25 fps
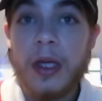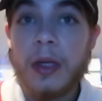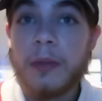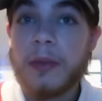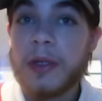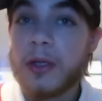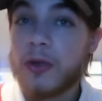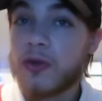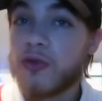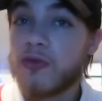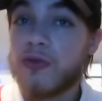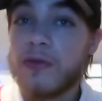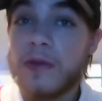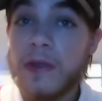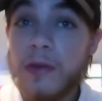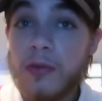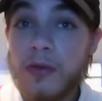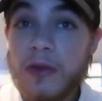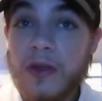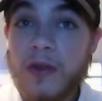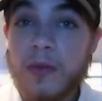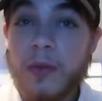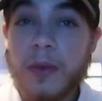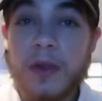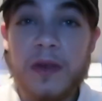Mais quand je vous dis toutes
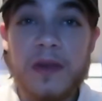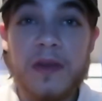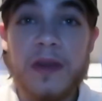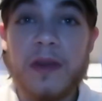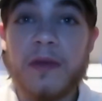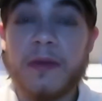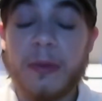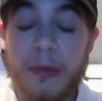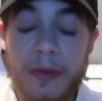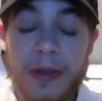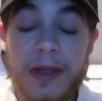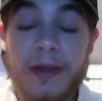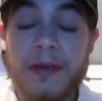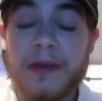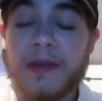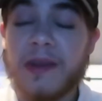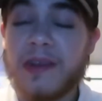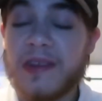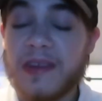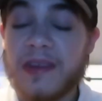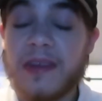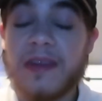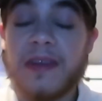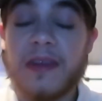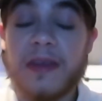les semaines, c'était bien,
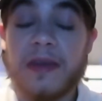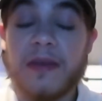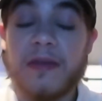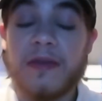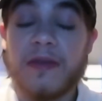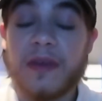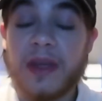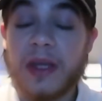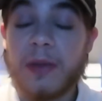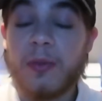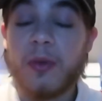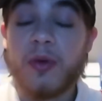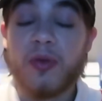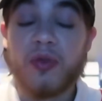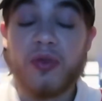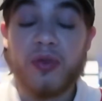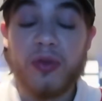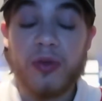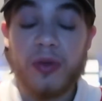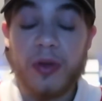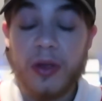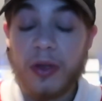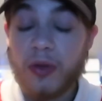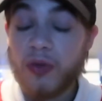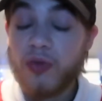c'était vraiment
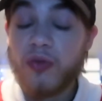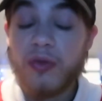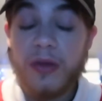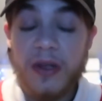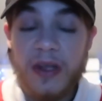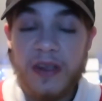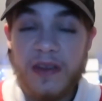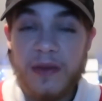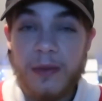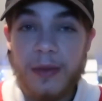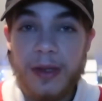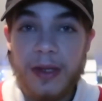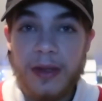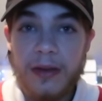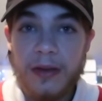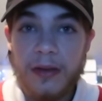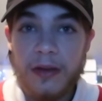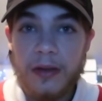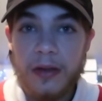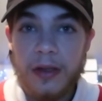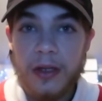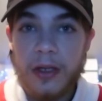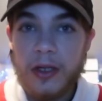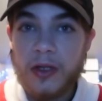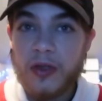toutes les semaines.
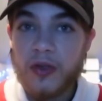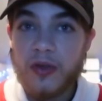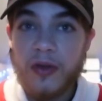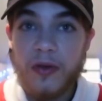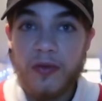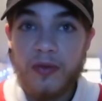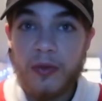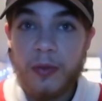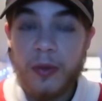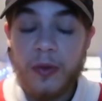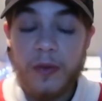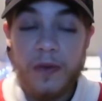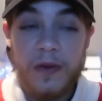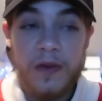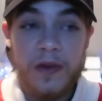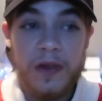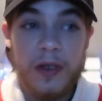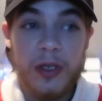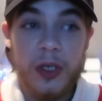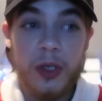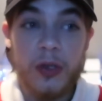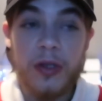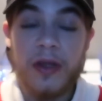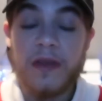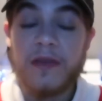Sans vous
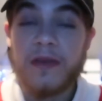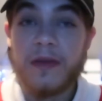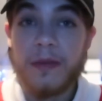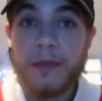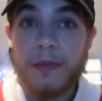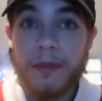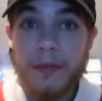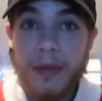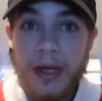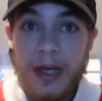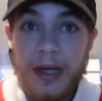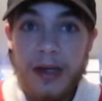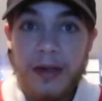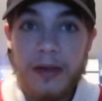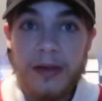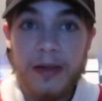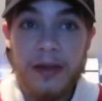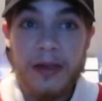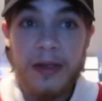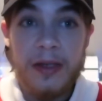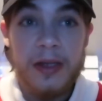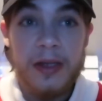mentir, j'en avais marre.